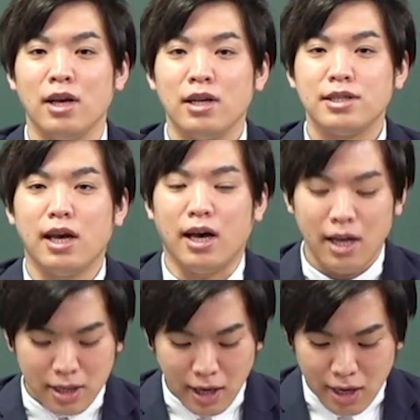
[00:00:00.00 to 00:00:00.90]
さ
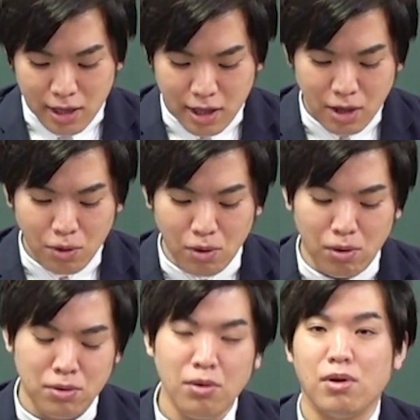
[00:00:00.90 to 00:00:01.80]
あ、だいに
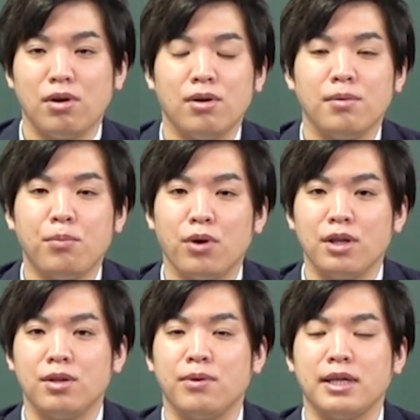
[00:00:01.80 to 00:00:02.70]
項の
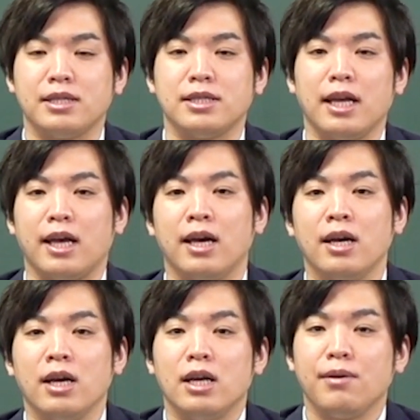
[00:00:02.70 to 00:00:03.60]
ポイントはですね、
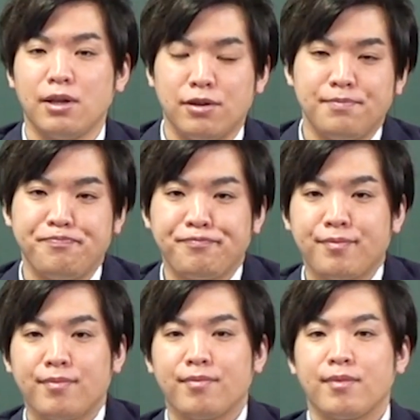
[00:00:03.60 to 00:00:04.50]
いわゆる、
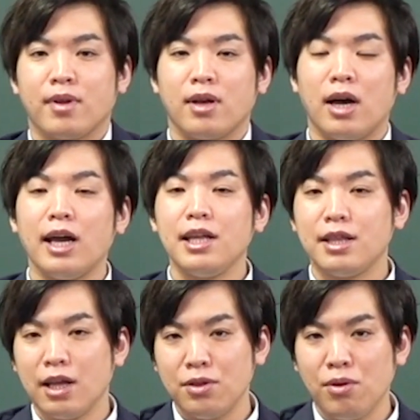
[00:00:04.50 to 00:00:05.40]
帰り
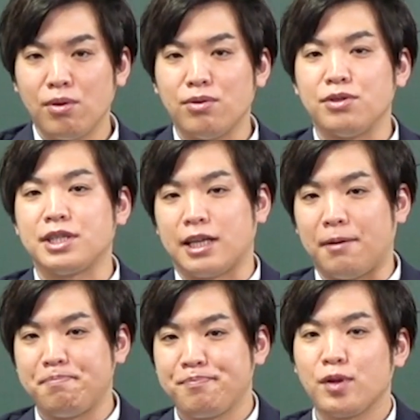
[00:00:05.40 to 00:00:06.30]
点の打ち方。